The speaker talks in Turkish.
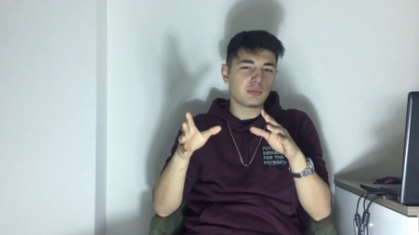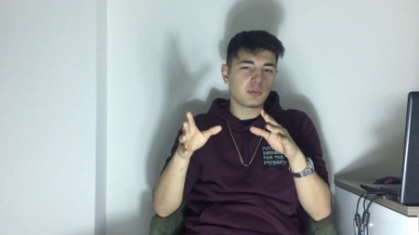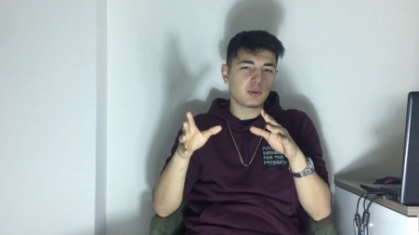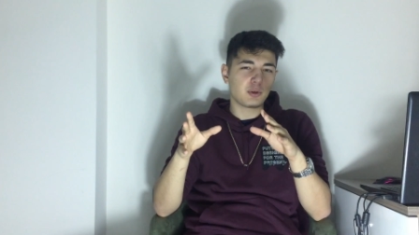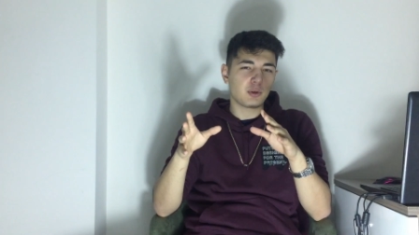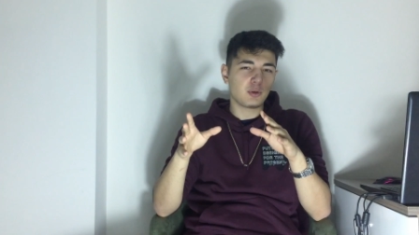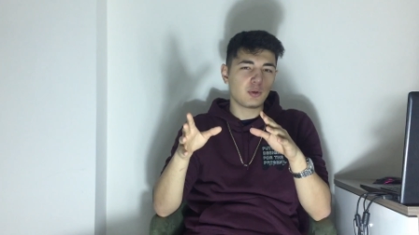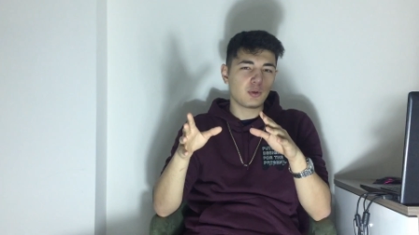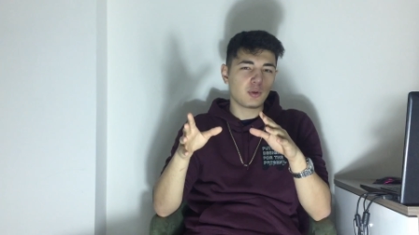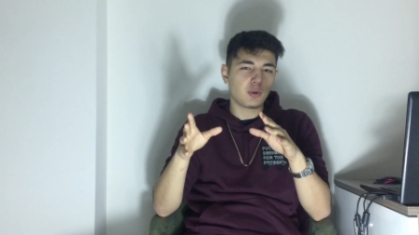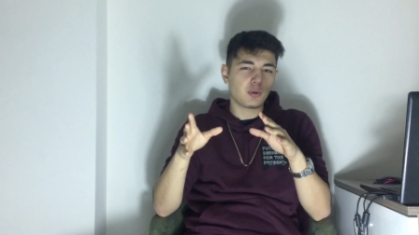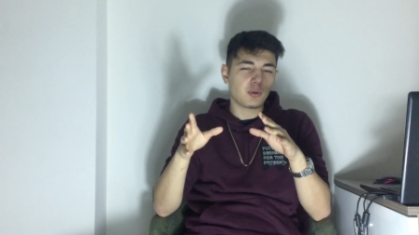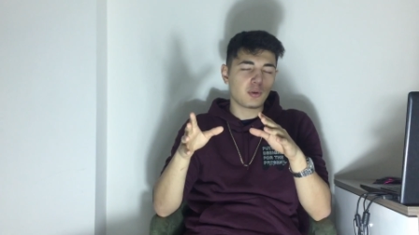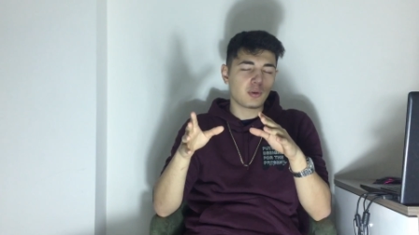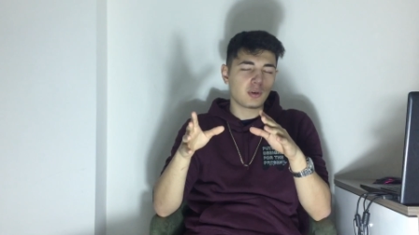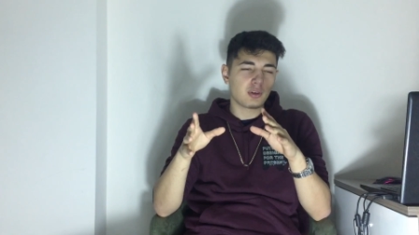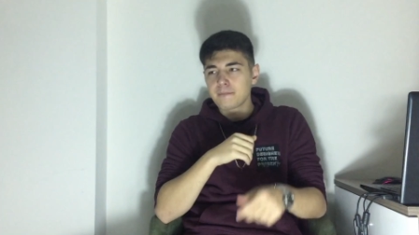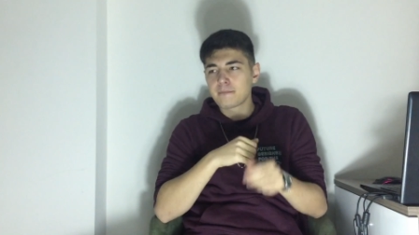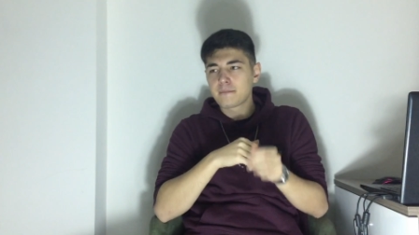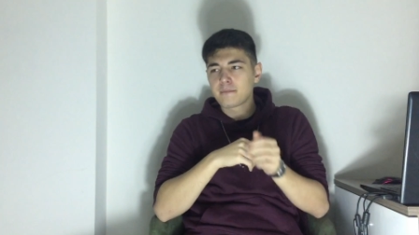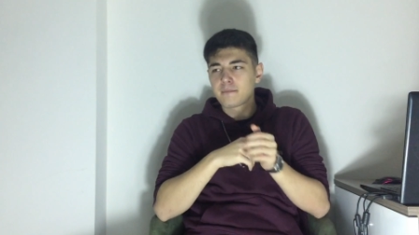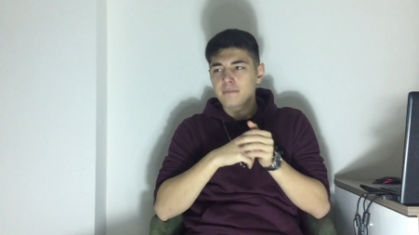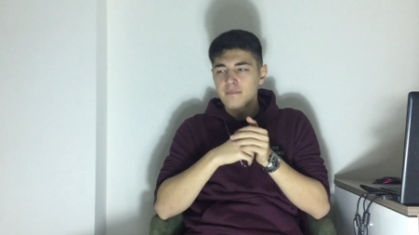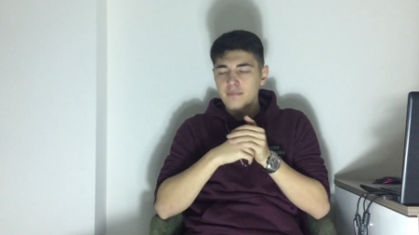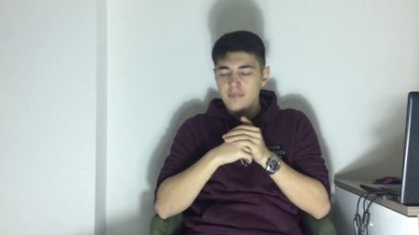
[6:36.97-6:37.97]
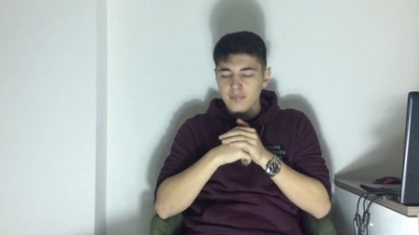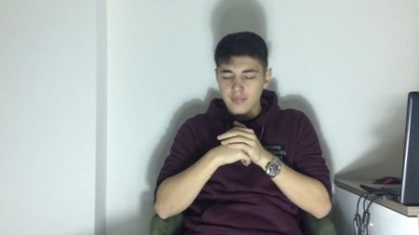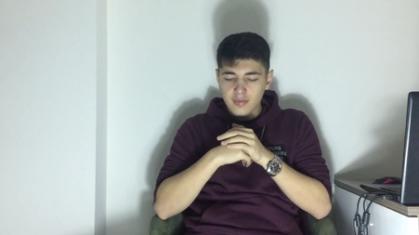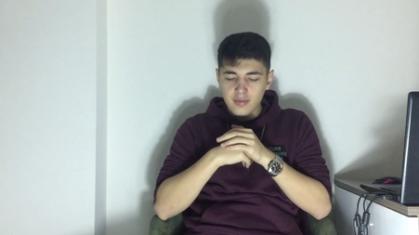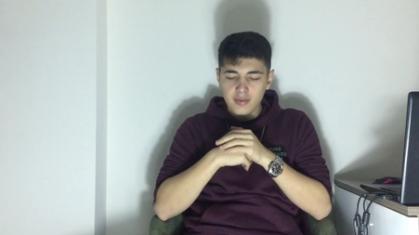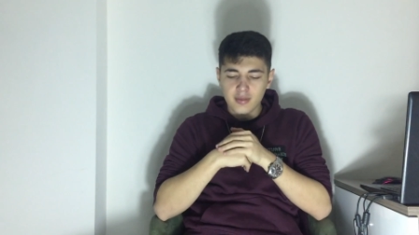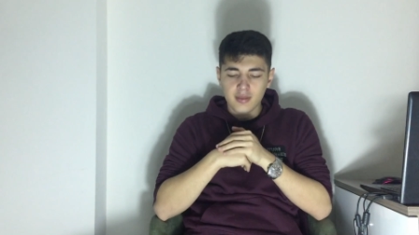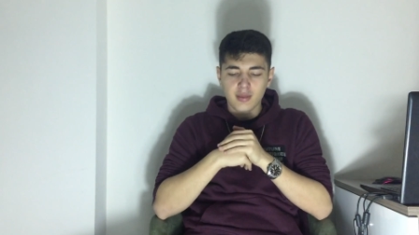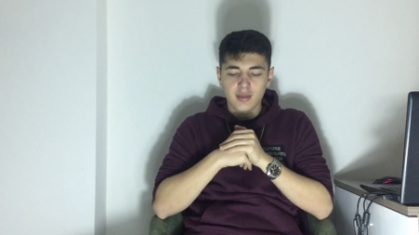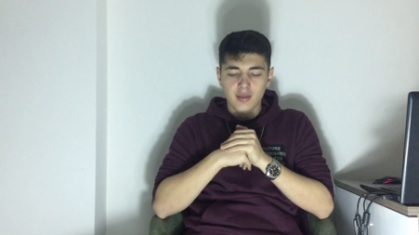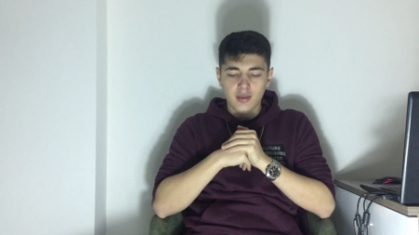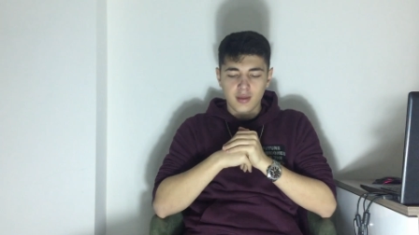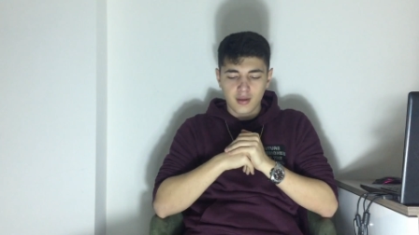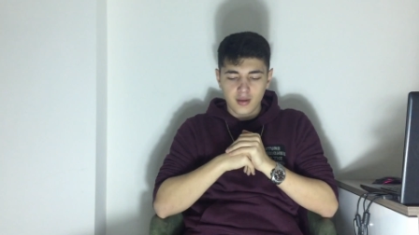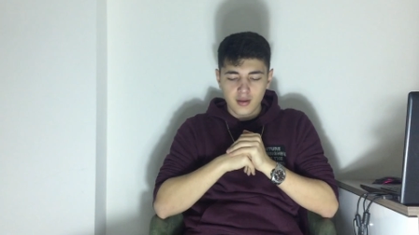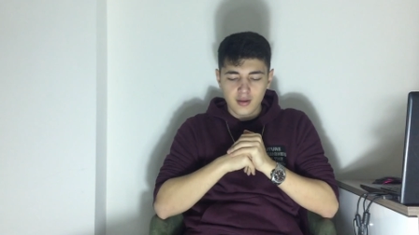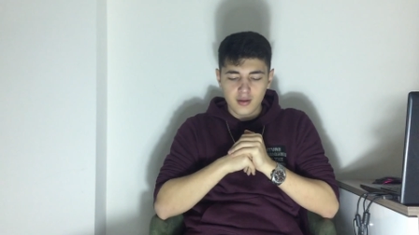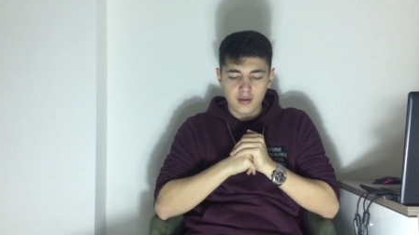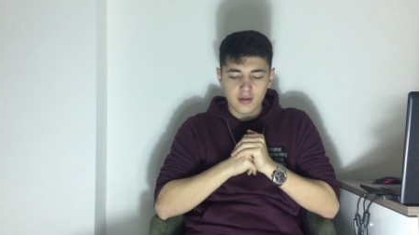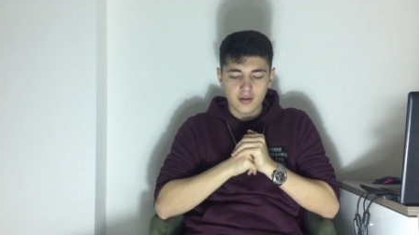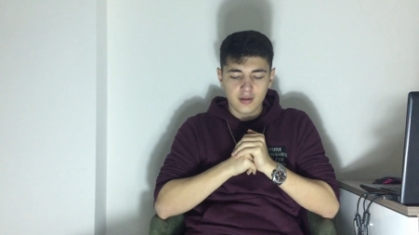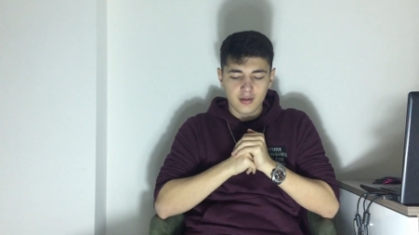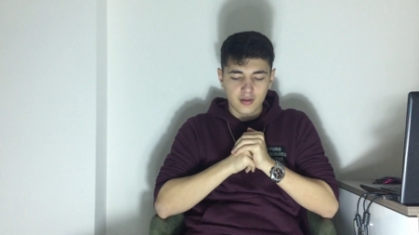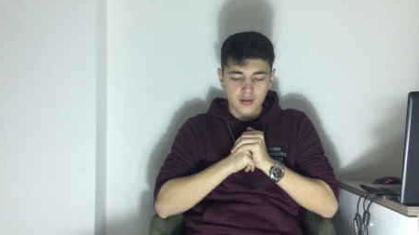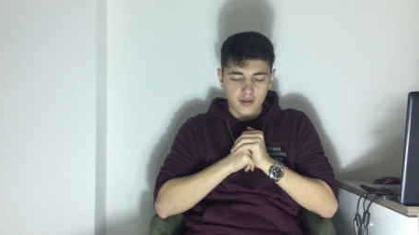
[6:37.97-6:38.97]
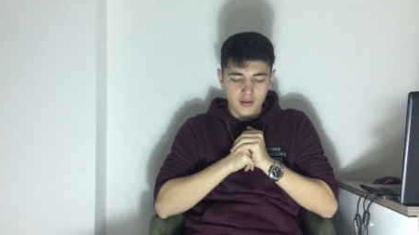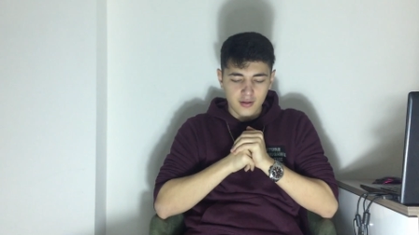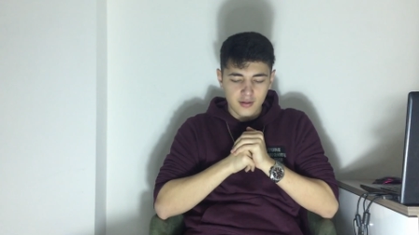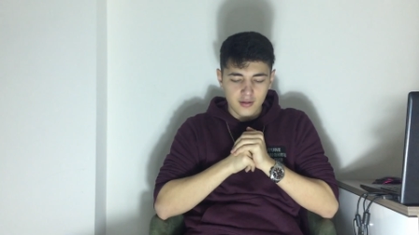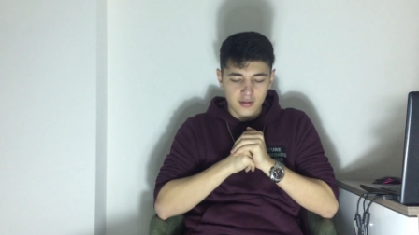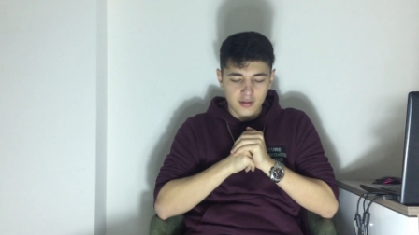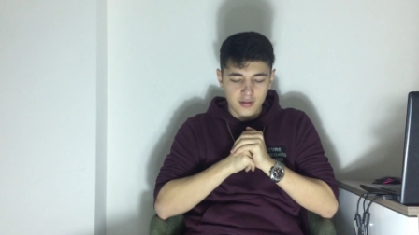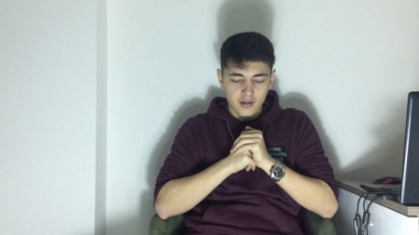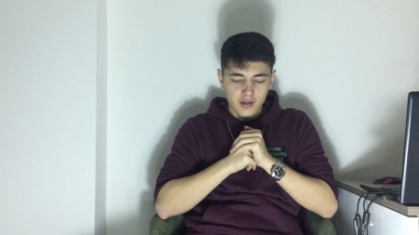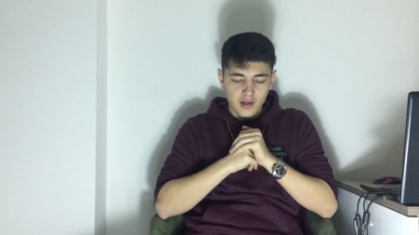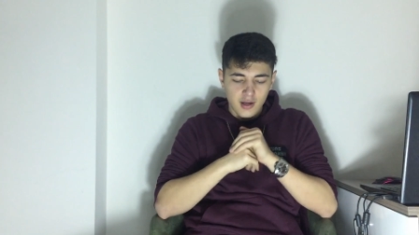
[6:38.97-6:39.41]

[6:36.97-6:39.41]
gibi geliyor. Yeah, yeah.